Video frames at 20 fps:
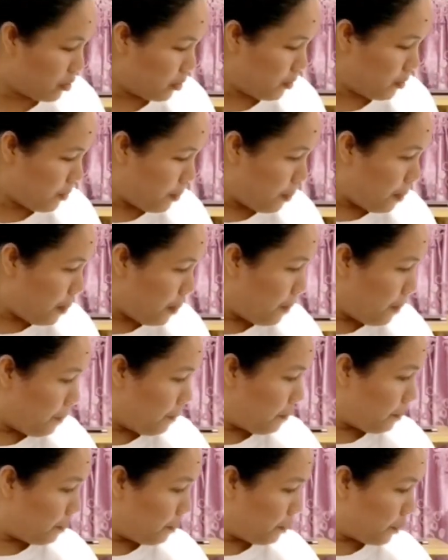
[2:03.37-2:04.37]
siya ako na.
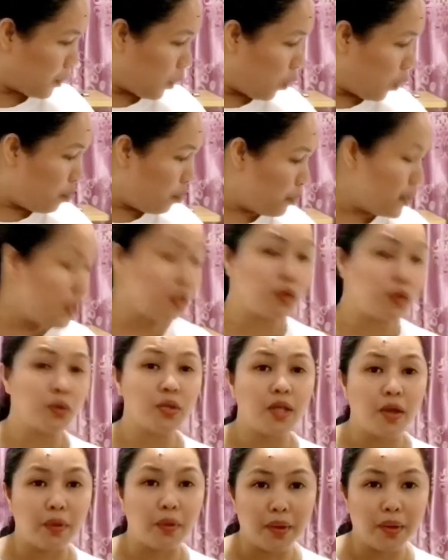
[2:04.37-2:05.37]
Upo na itong
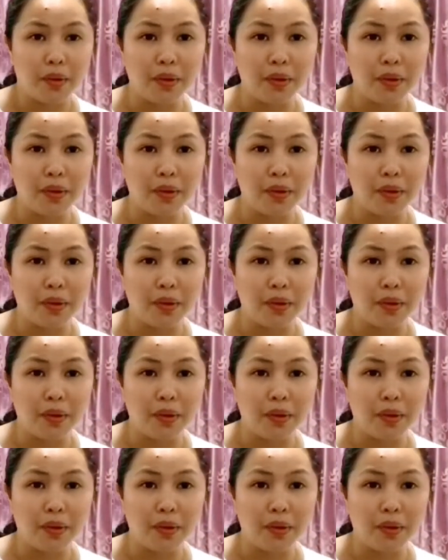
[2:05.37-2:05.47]
yaw-yaw.